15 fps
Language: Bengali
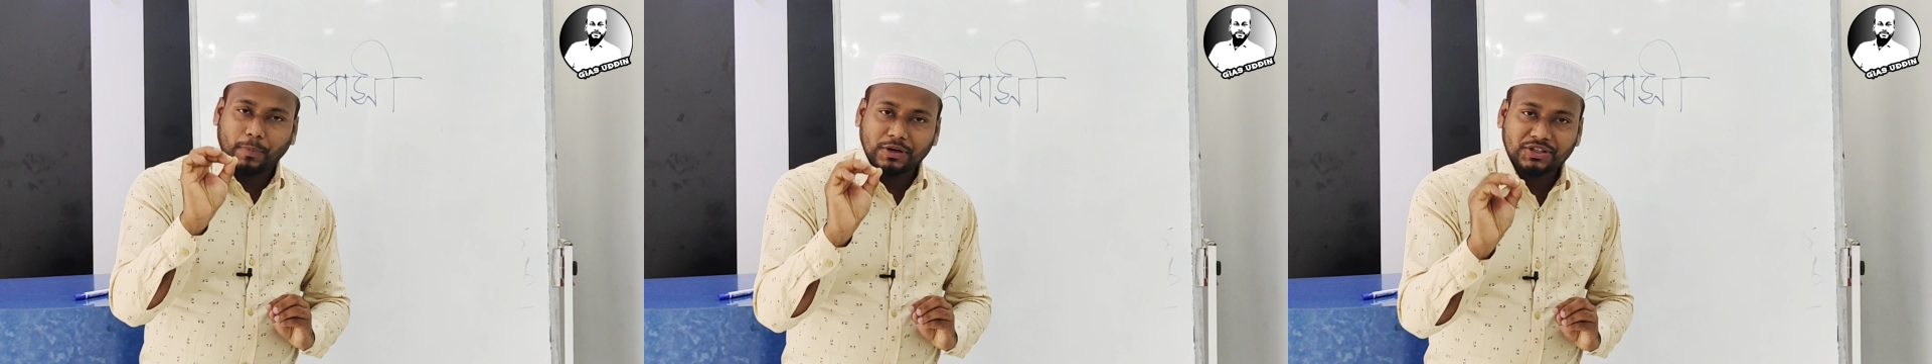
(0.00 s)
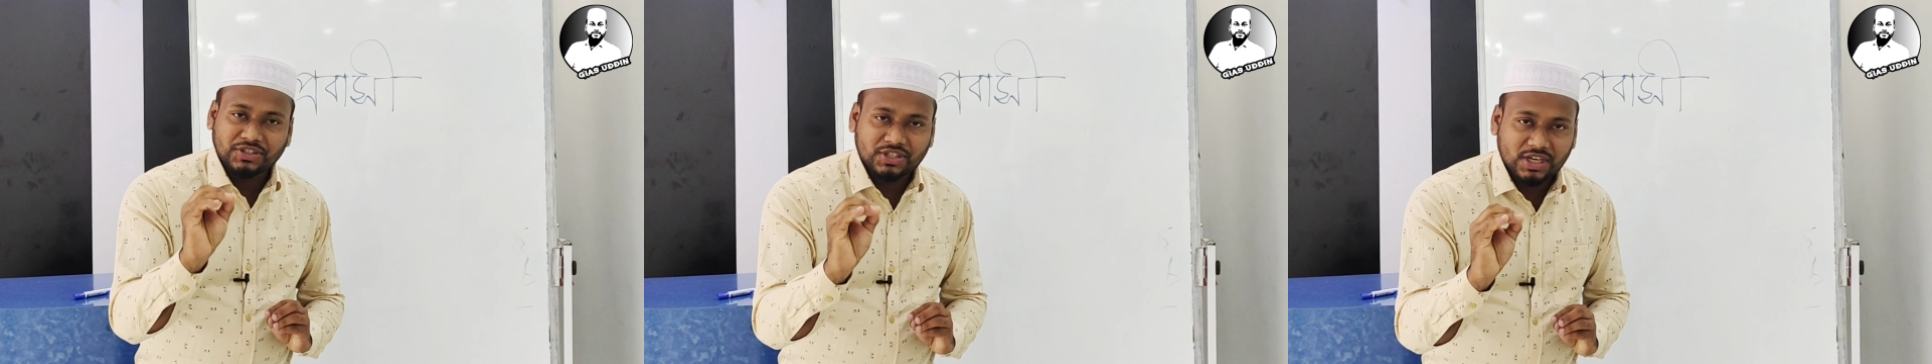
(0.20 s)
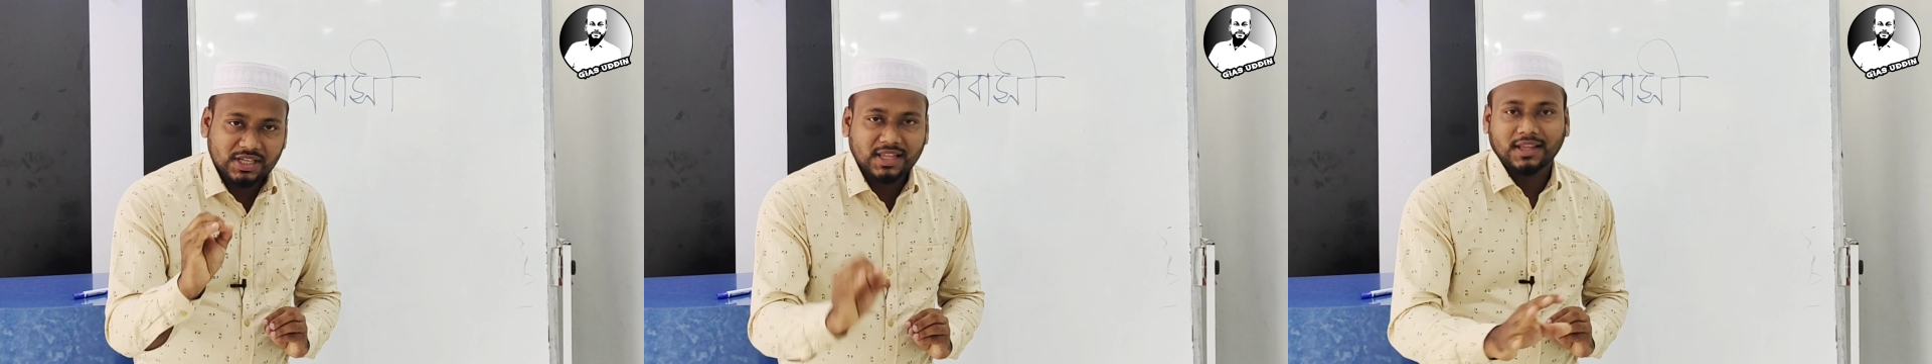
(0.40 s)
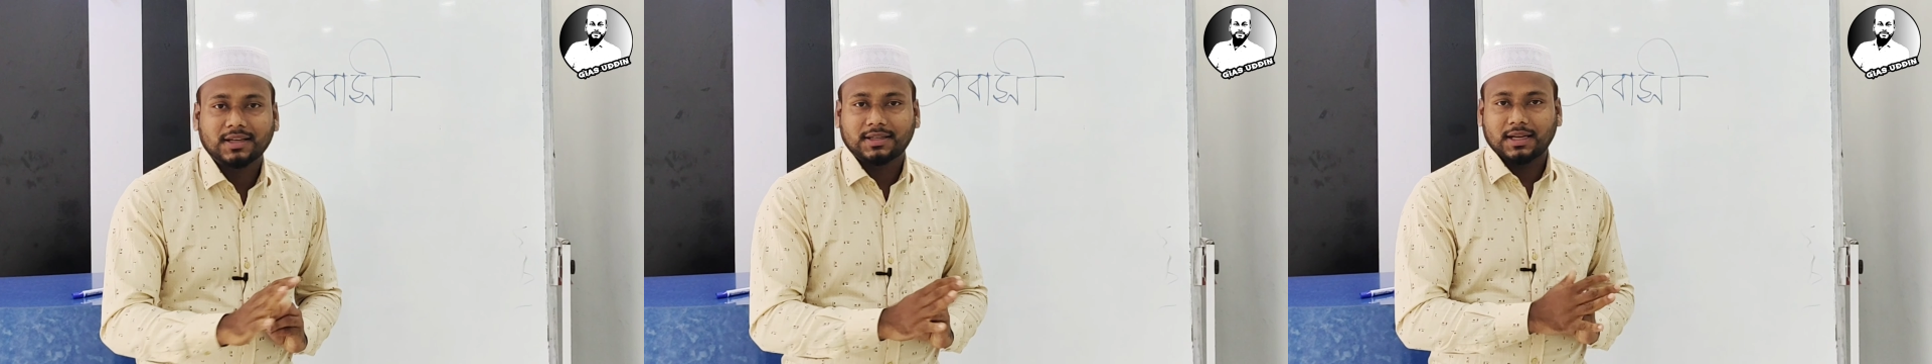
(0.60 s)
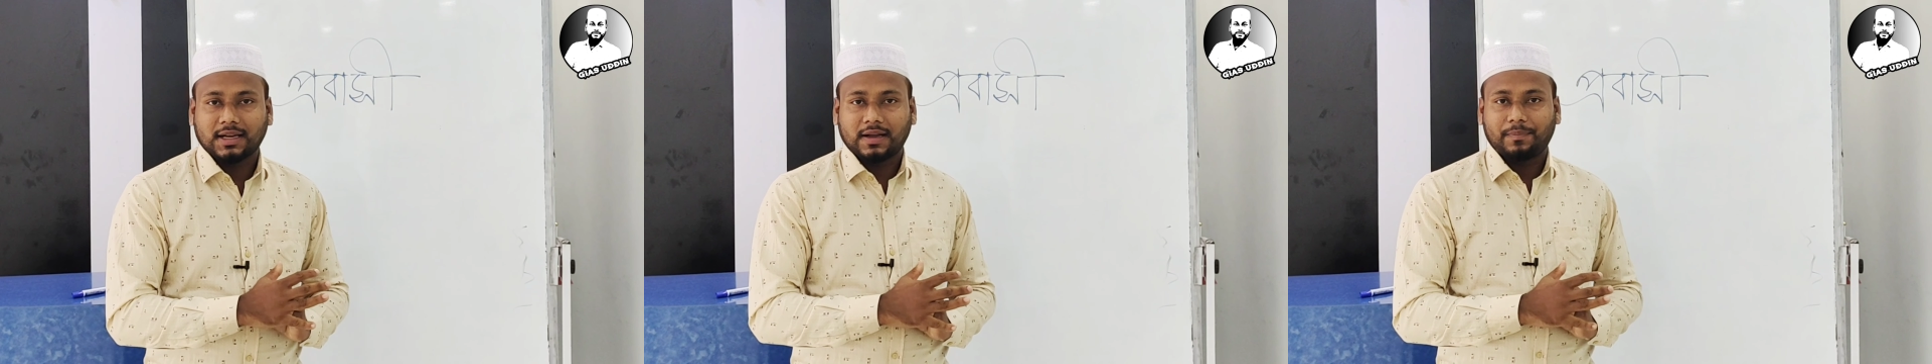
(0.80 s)
পঞ্চাশ
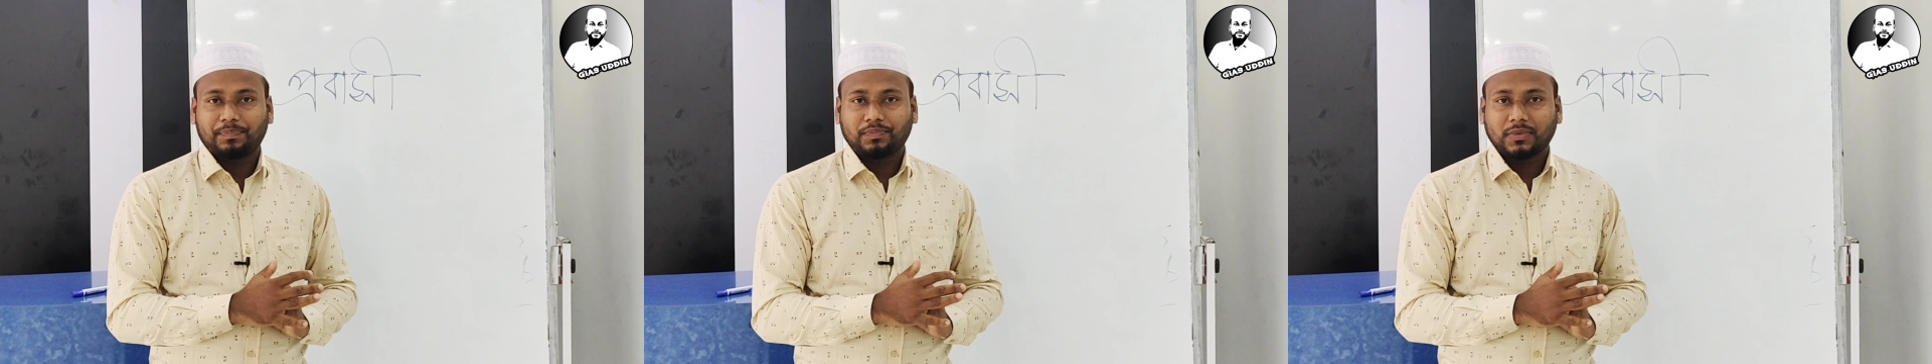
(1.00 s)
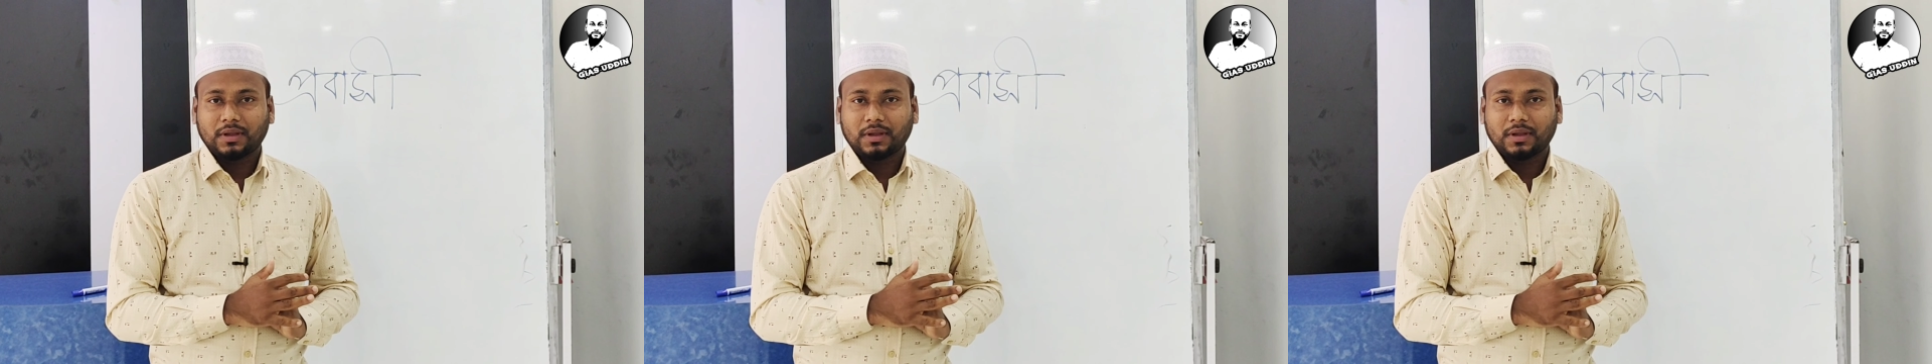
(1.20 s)
হাজার টাকা